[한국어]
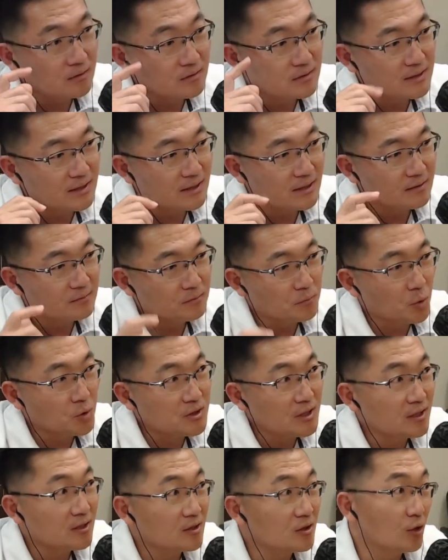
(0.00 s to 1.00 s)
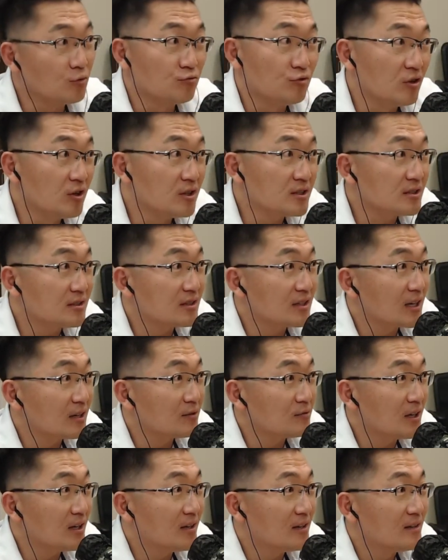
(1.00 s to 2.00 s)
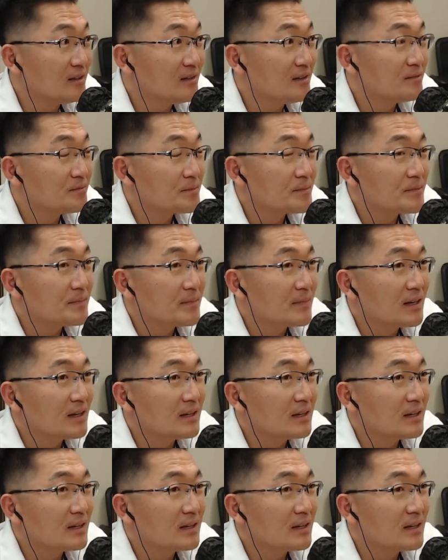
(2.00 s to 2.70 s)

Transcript: 이렇게 모자를 더 눌러 쓰더라고요. 아, 아, 기분이